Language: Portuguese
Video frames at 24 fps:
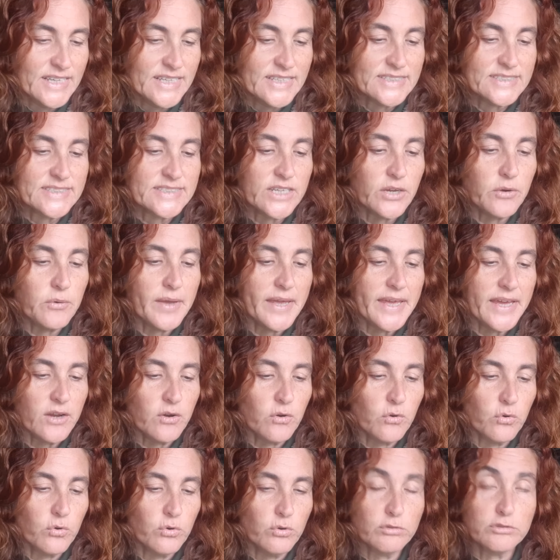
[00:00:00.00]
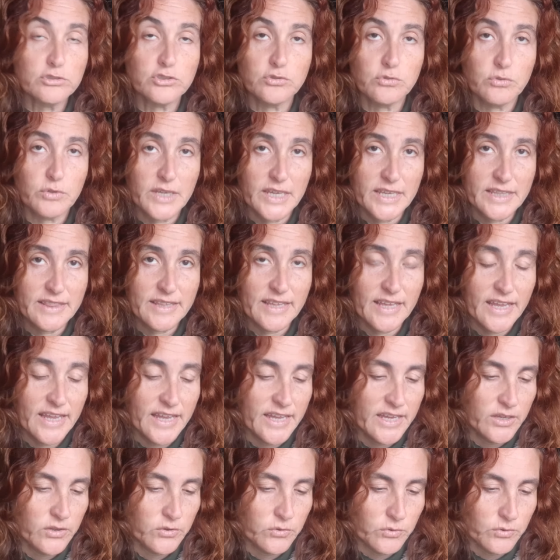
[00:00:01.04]
Se eu recuso o que
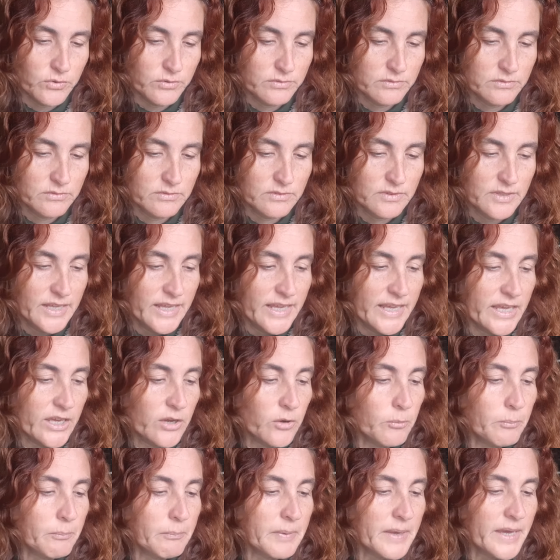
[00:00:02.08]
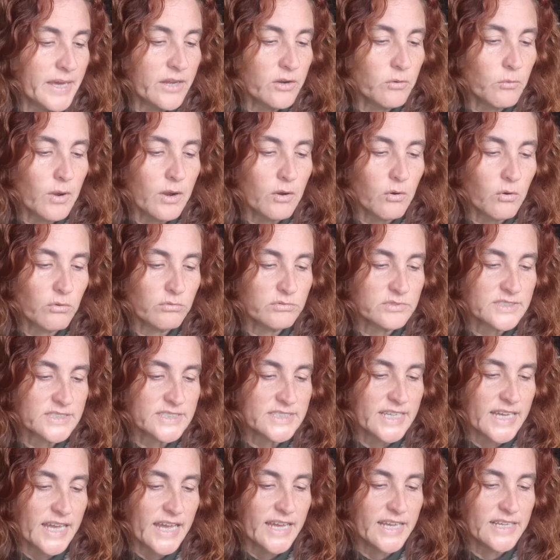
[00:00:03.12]
tenho, eu perco a
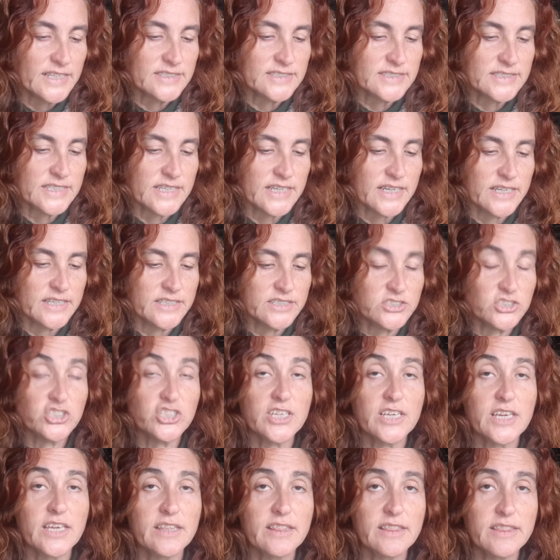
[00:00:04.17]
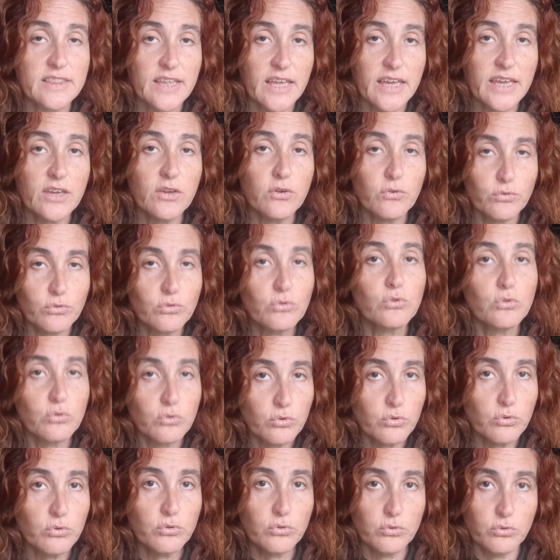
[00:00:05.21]
consciência de que tenho
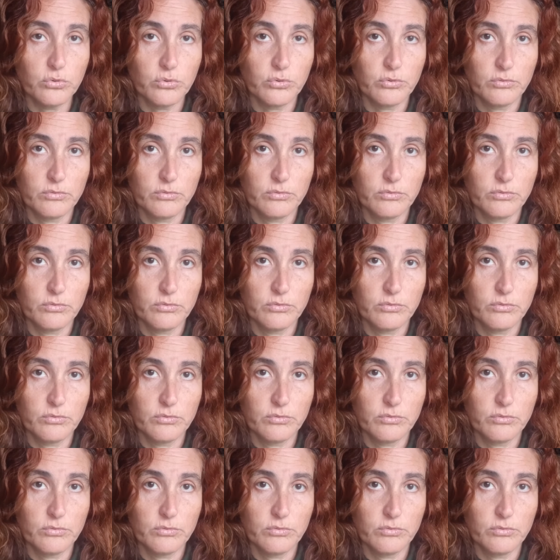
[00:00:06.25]
tudo